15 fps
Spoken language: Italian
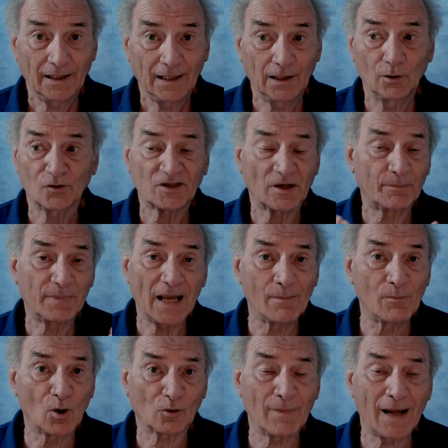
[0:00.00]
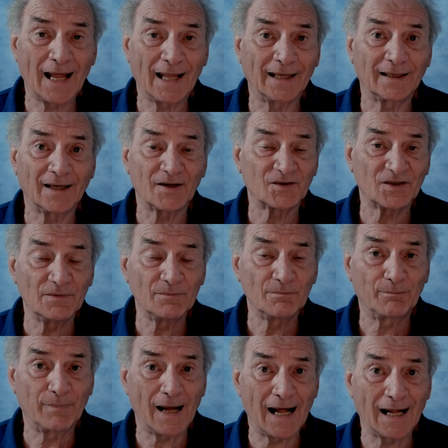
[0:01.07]
e lo sappiamo ormai che si
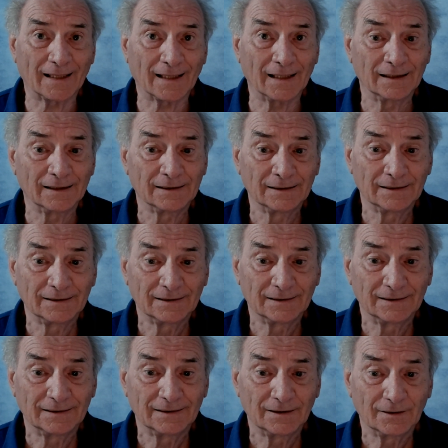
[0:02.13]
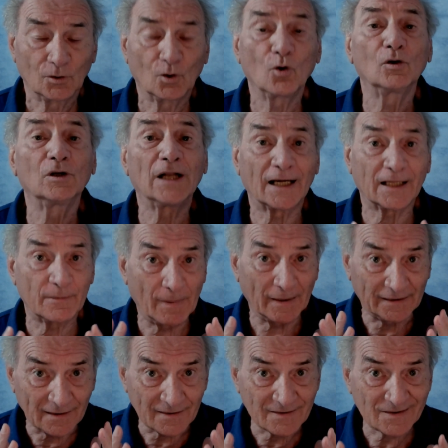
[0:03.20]
impara con la
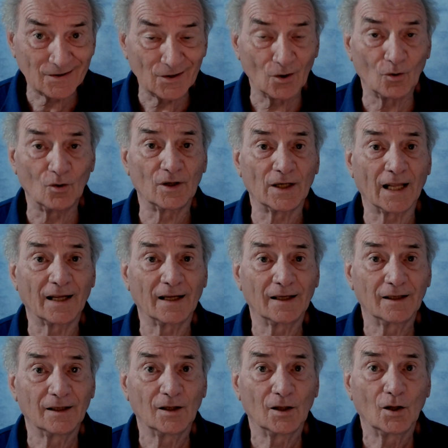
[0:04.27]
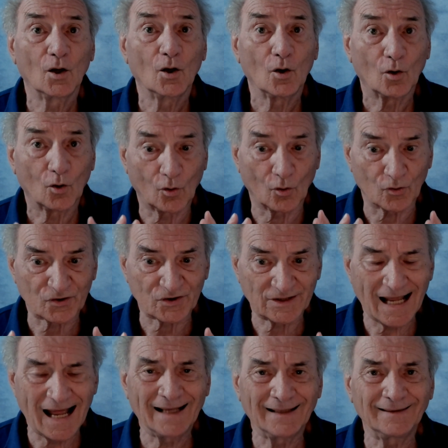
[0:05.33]
ripetizione
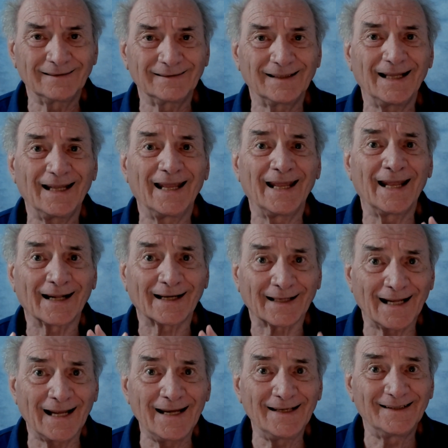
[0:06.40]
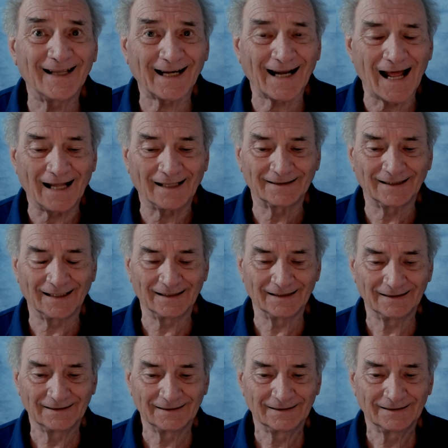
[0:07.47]
costante e reiterata